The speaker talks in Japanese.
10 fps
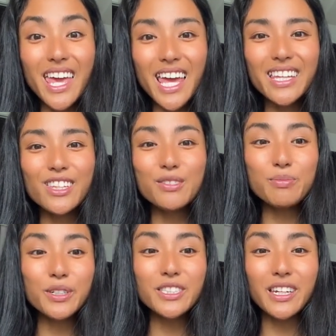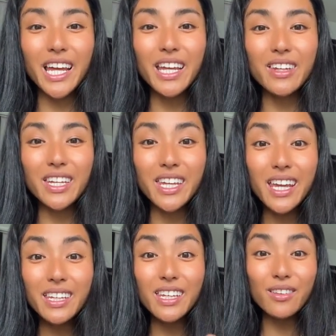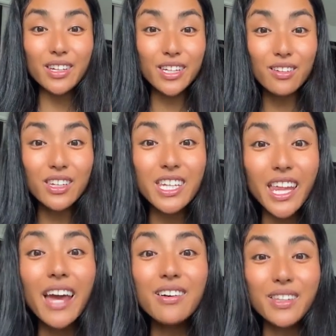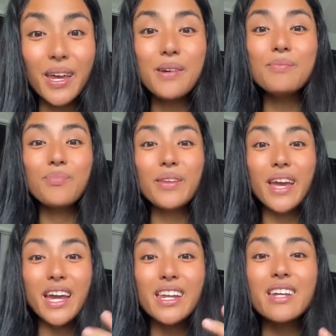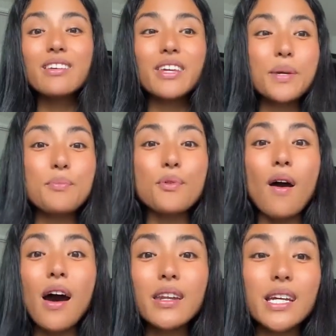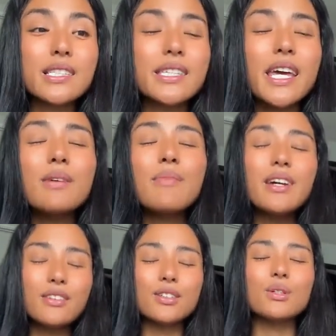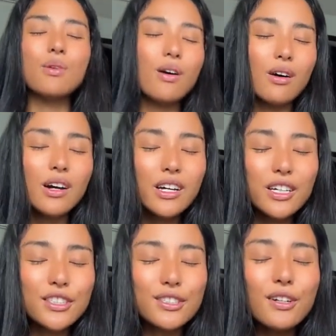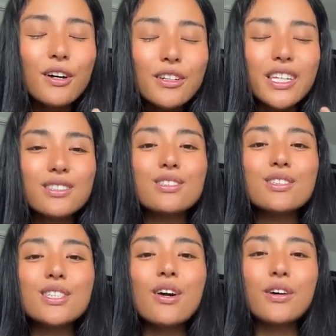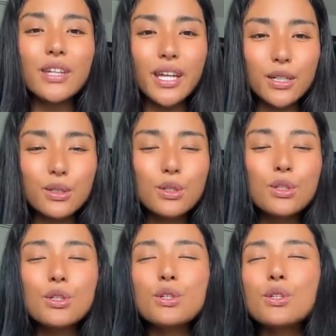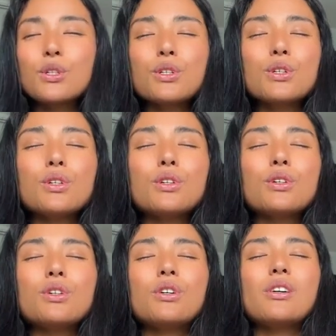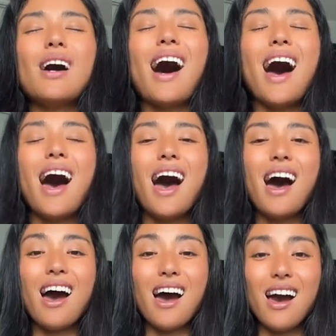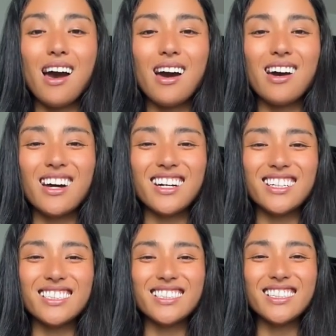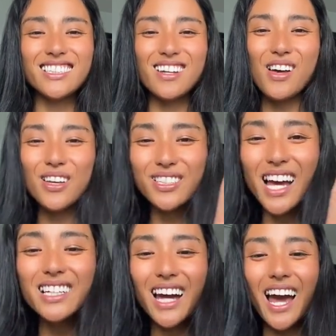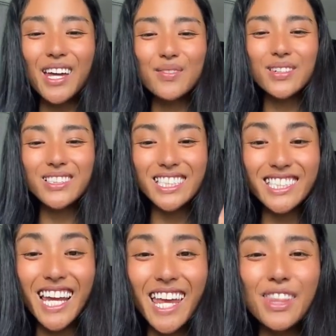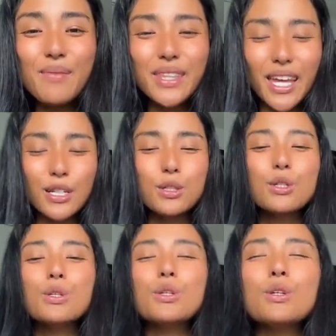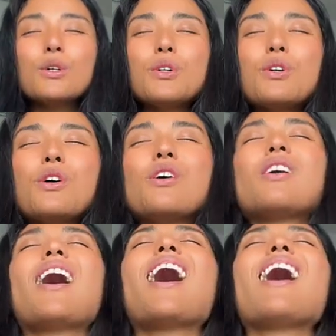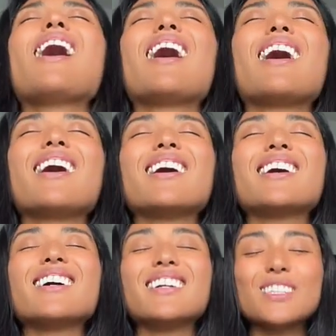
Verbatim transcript: えーっていうものじゃないよね。元気の気の気だよね。エネルギー、プラーナ、生命力をストローで吸うように、はぁさんかい実際やってみて。はぁ